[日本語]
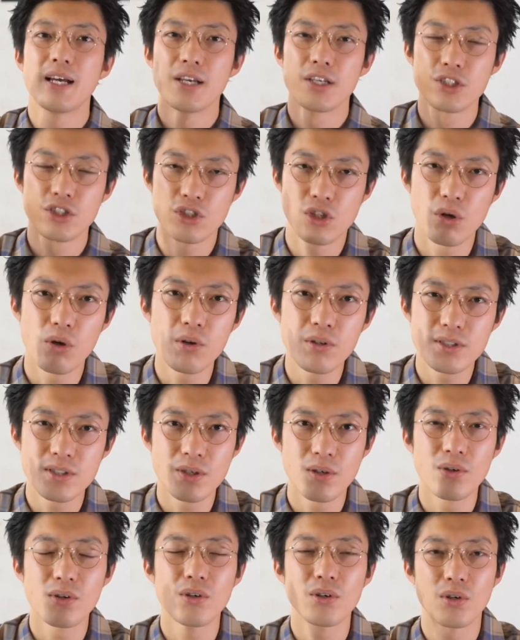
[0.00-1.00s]
正
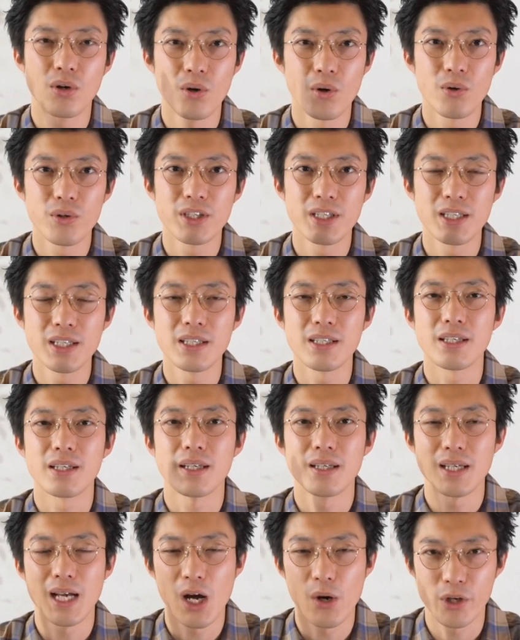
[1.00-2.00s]
蔵コーヒー
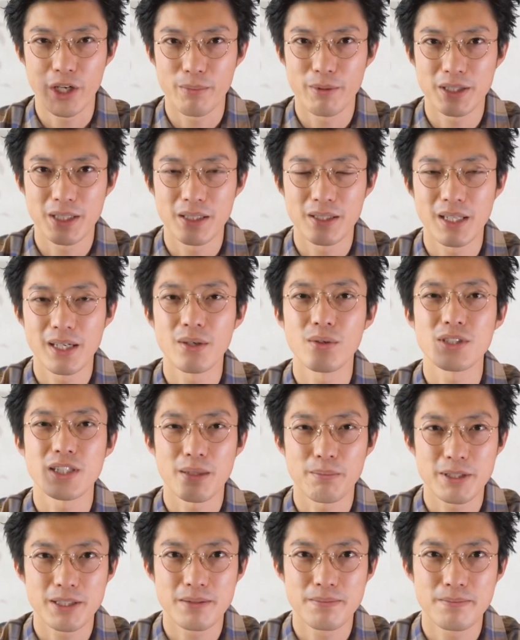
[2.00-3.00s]
青山店でござい
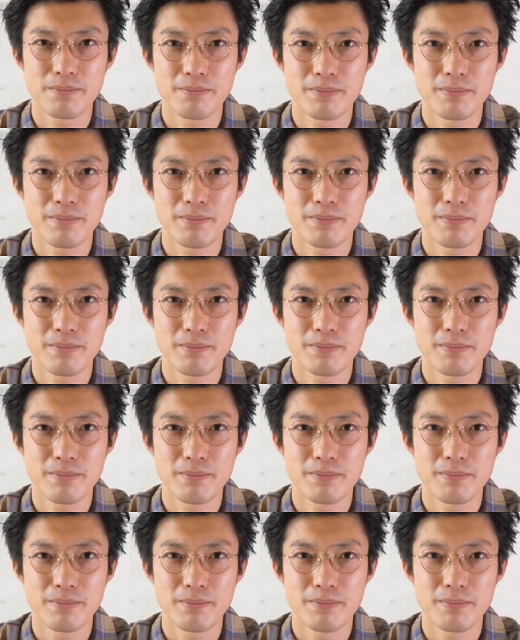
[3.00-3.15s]
ます。